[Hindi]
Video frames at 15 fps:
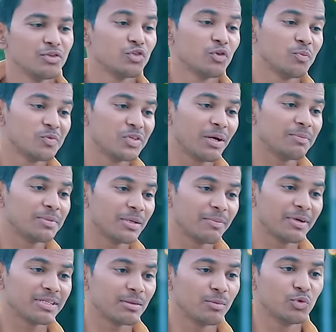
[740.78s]
चुपचाप से
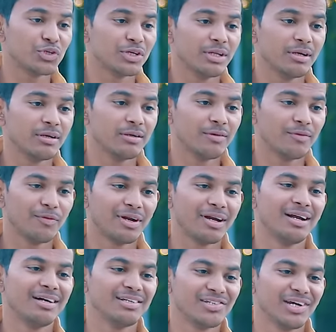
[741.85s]
पैसे मुझे दे
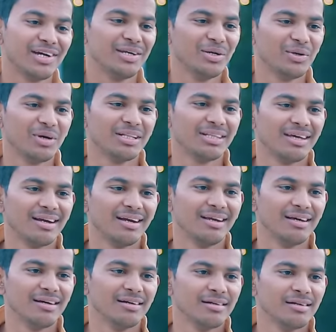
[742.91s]
वरना अच्छा नहीं होगा तेरे
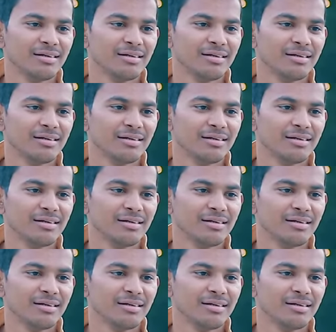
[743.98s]
लिए